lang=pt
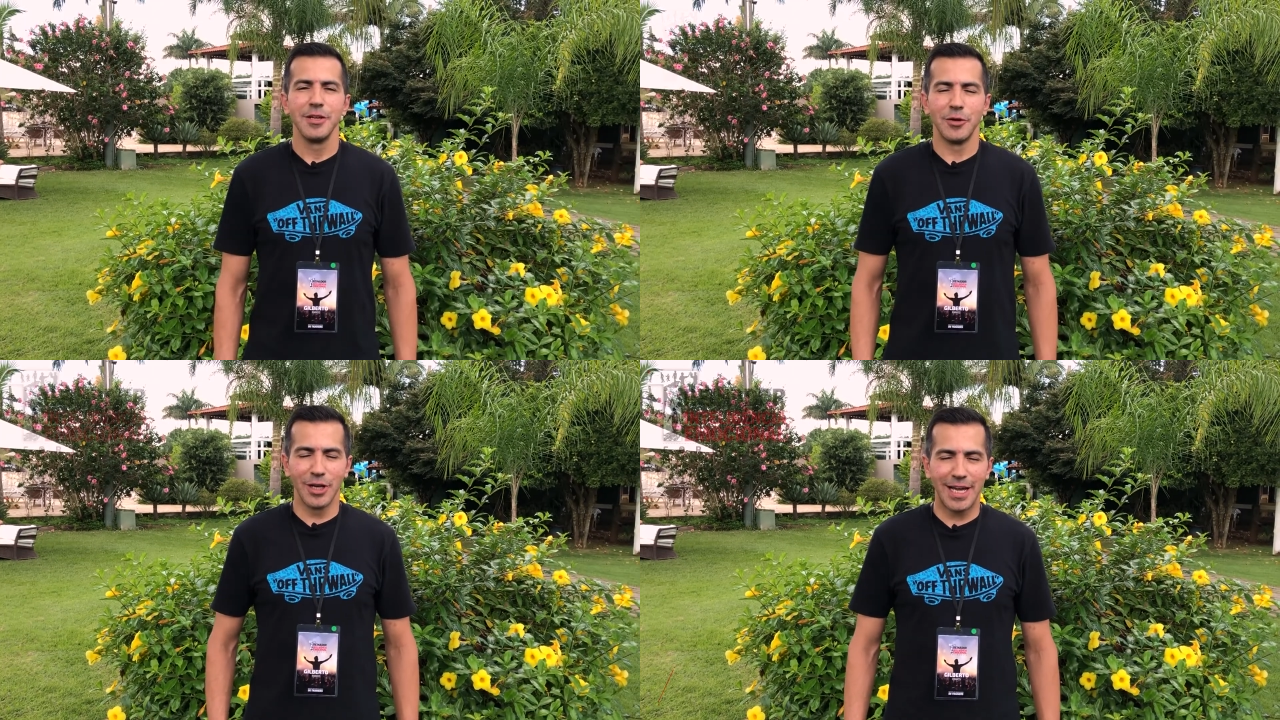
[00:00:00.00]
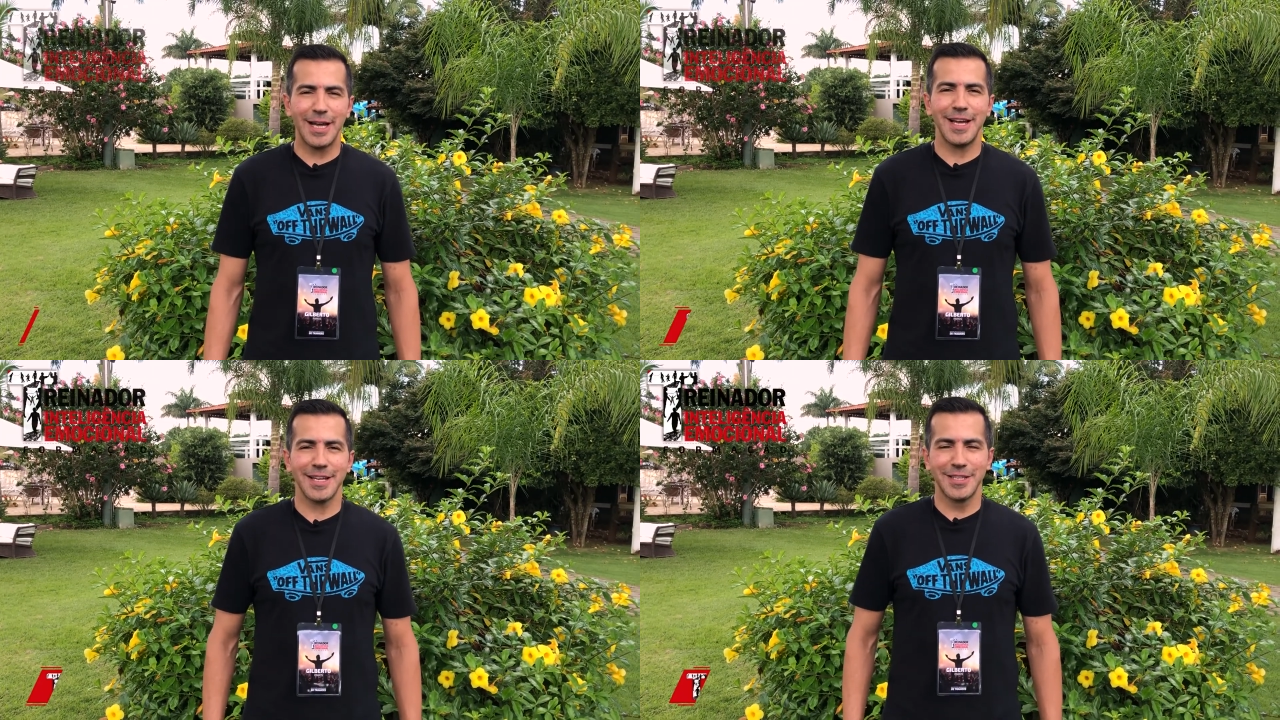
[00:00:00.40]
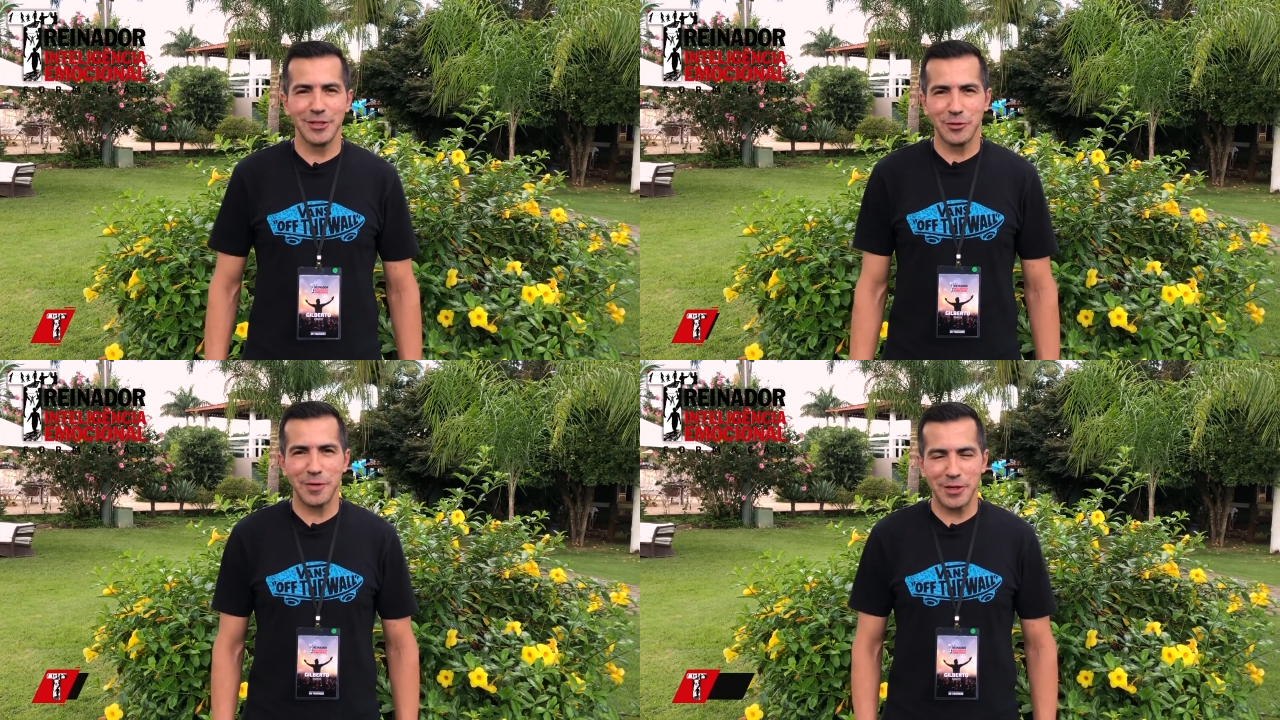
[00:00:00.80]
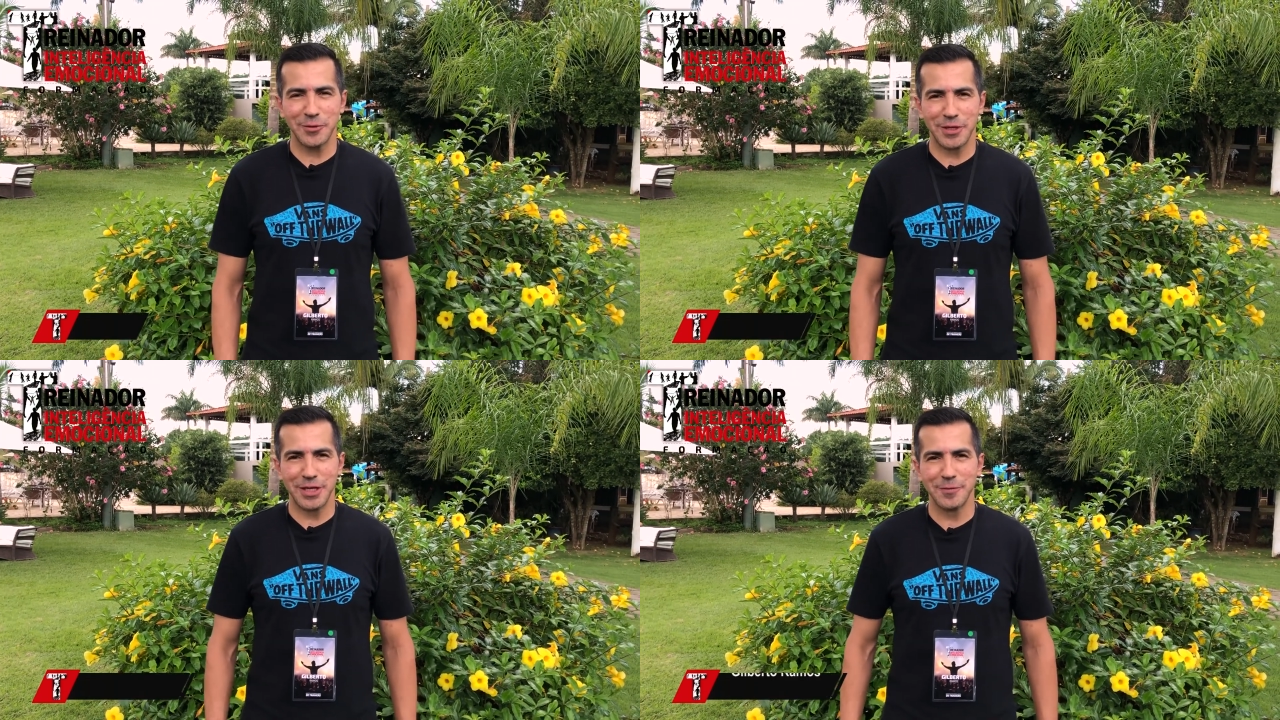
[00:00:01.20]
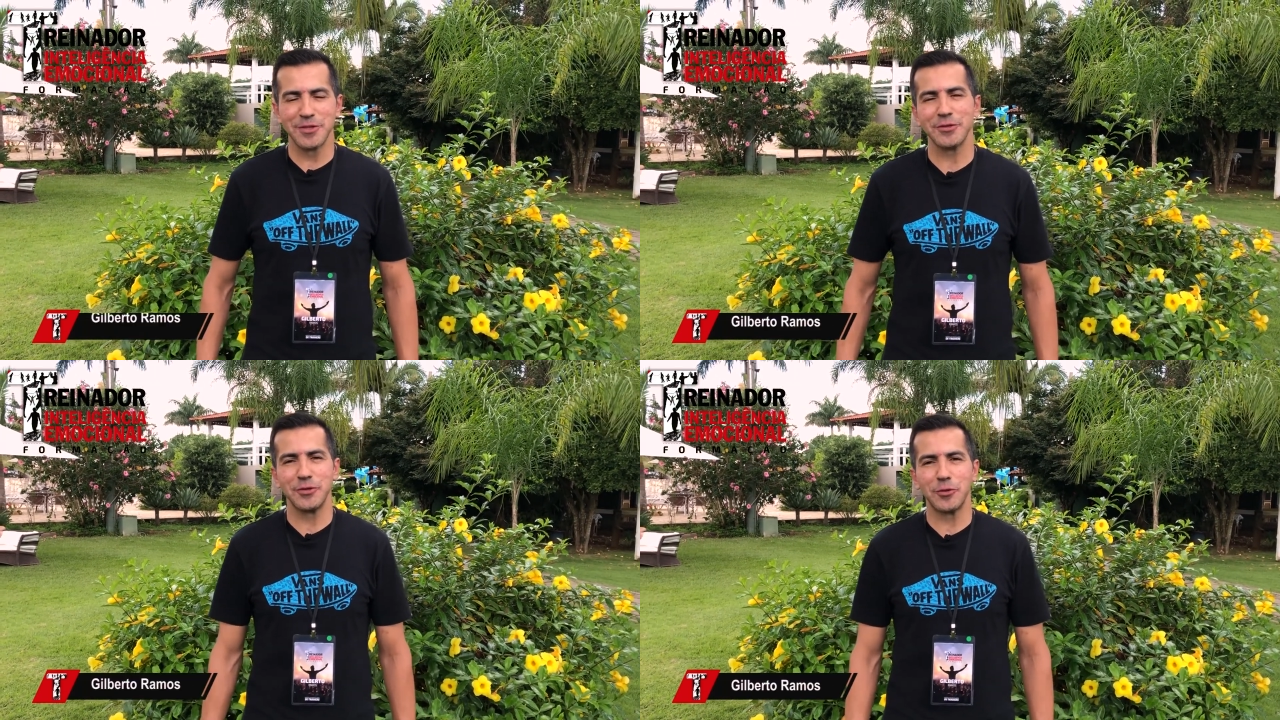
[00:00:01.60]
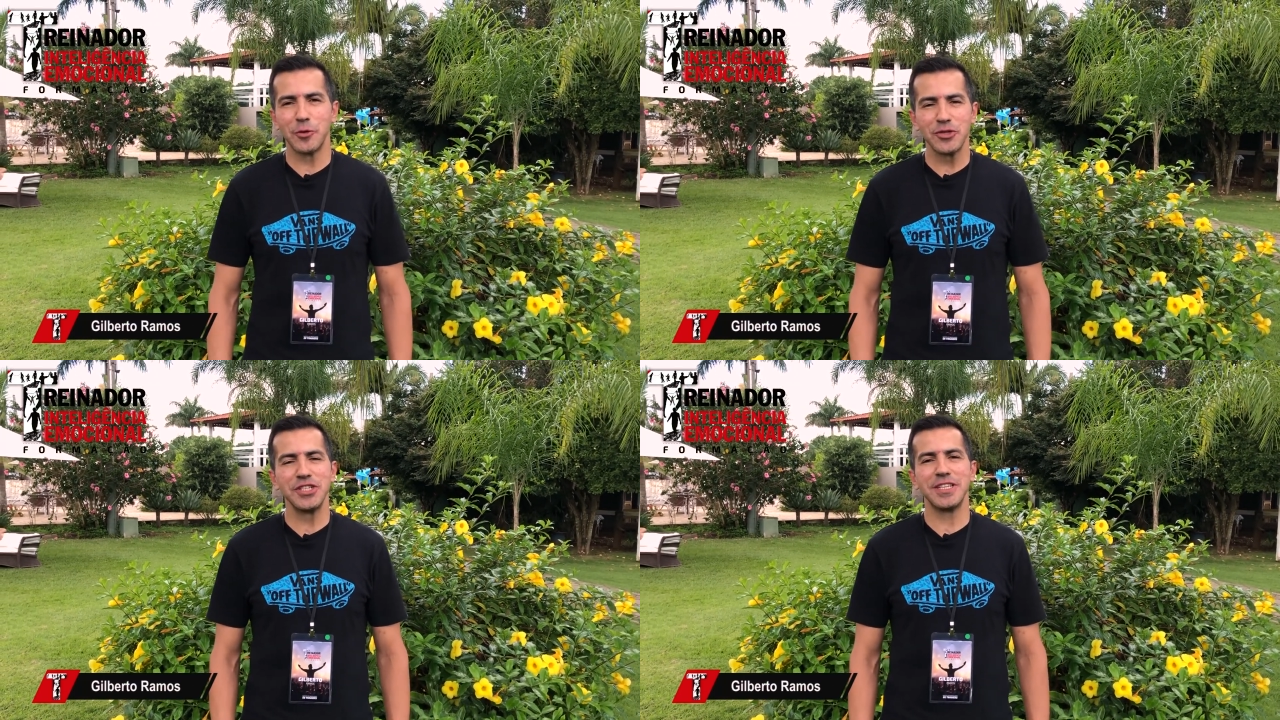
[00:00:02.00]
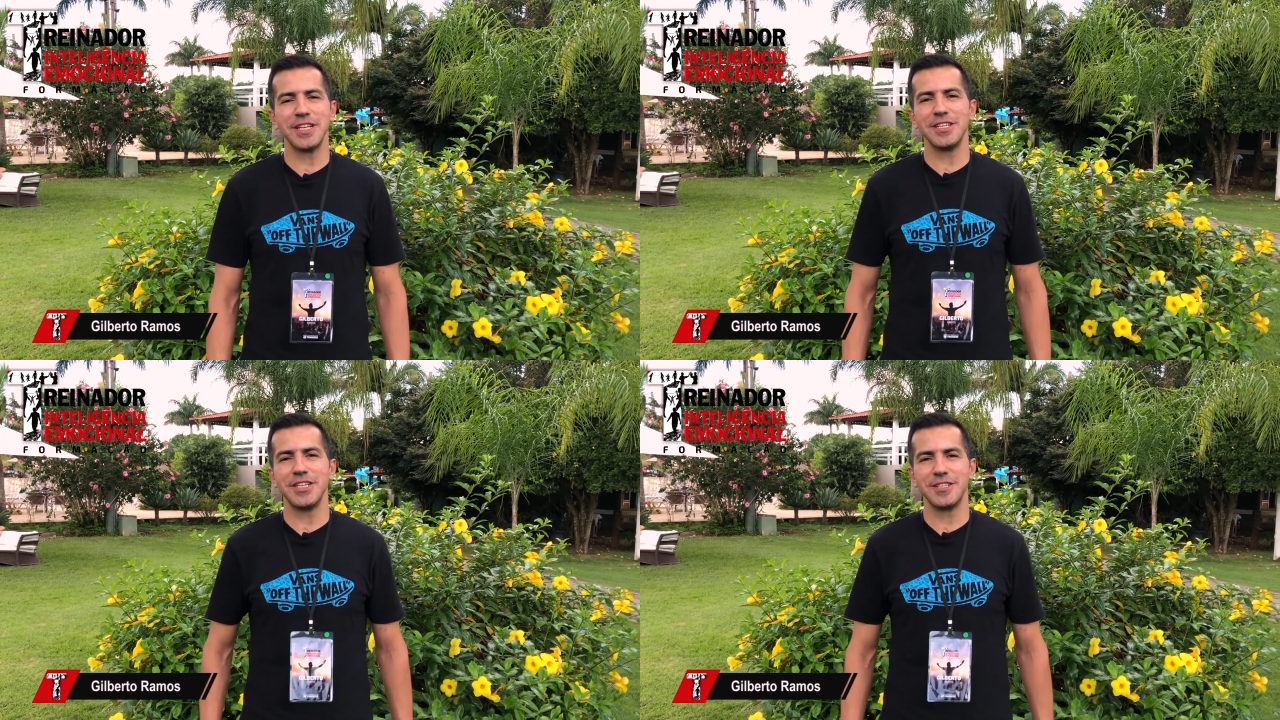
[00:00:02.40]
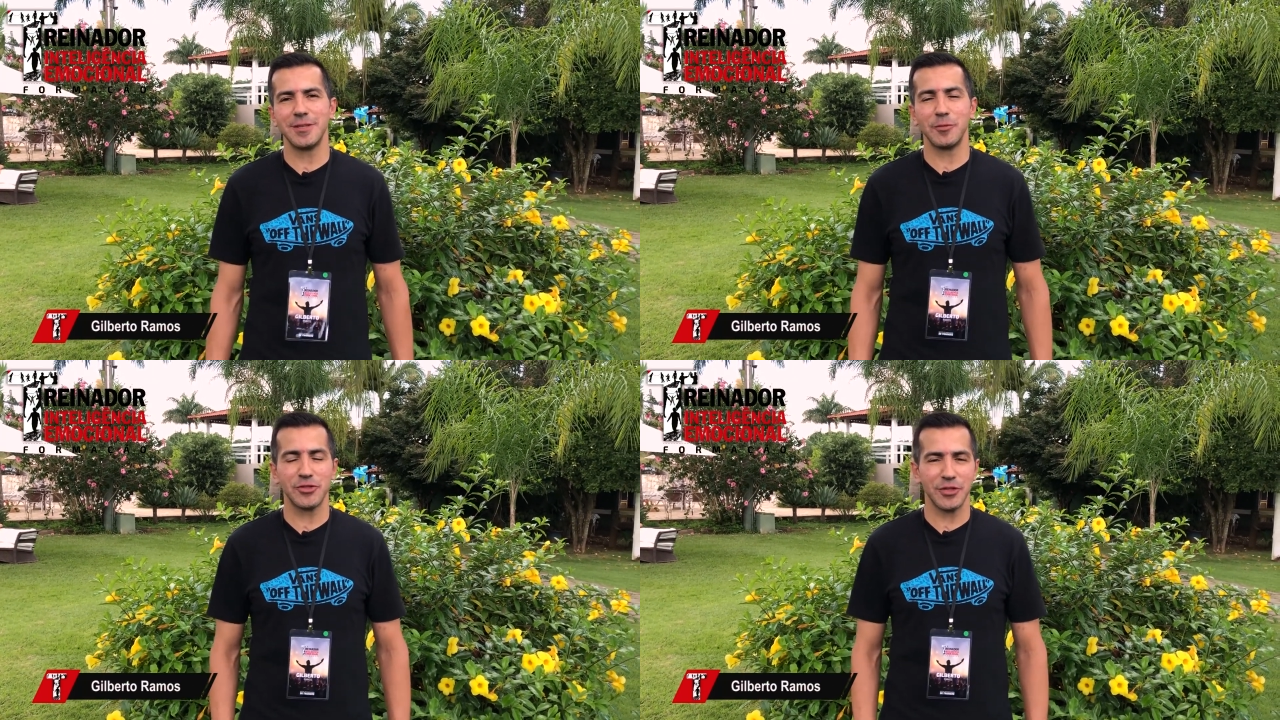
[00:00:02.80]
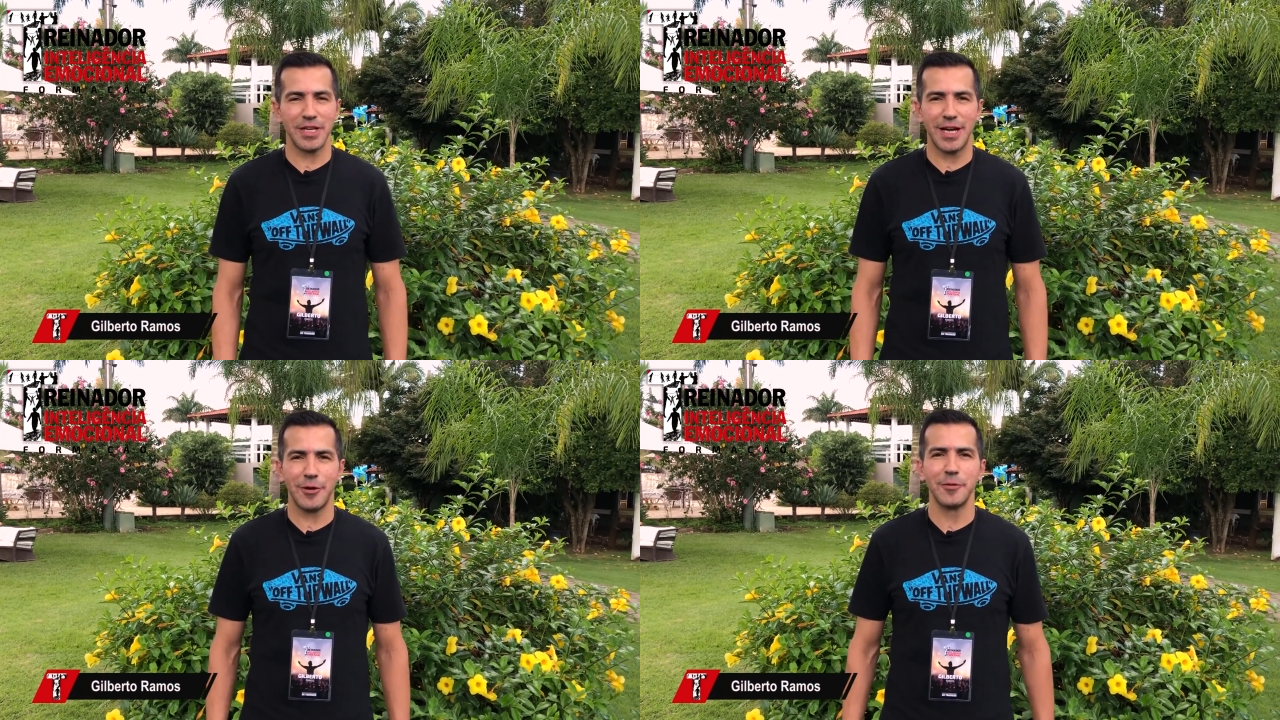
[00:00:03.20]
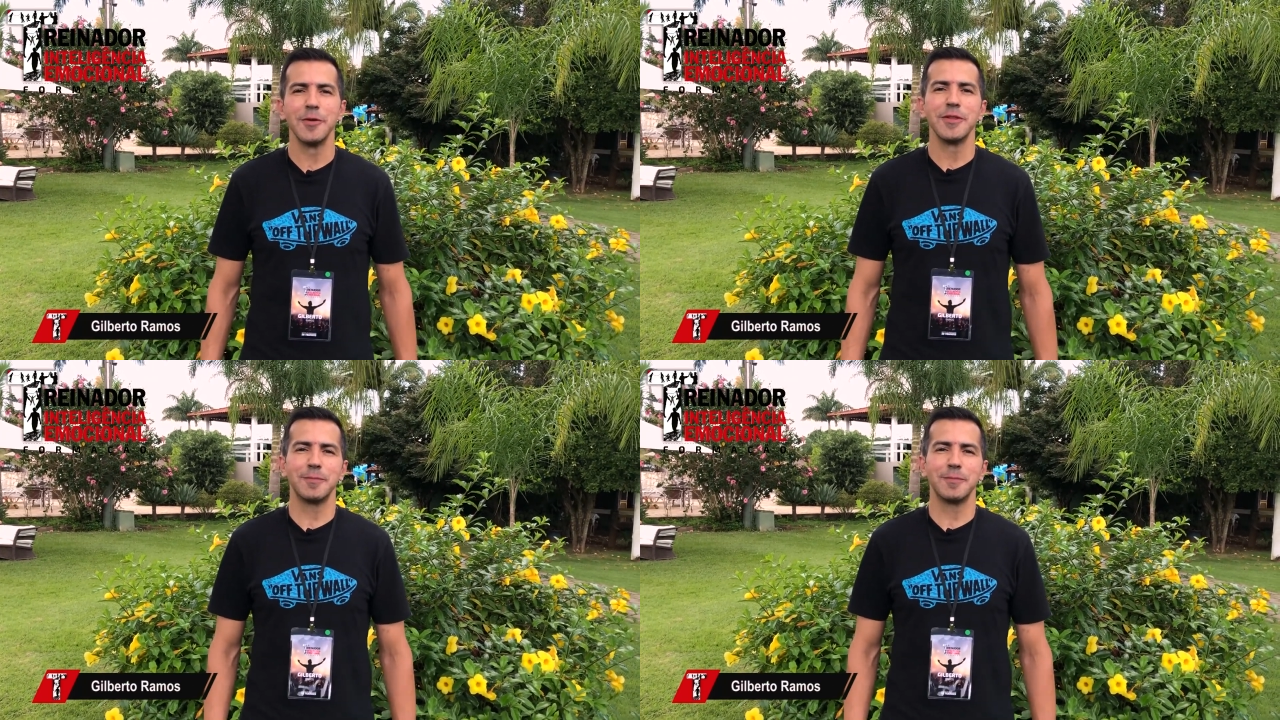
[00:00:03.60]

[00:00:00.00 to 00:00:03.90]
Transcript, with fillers: Olá, aqui é Gilberto Ramos, eu sou coach de inteligência emocional,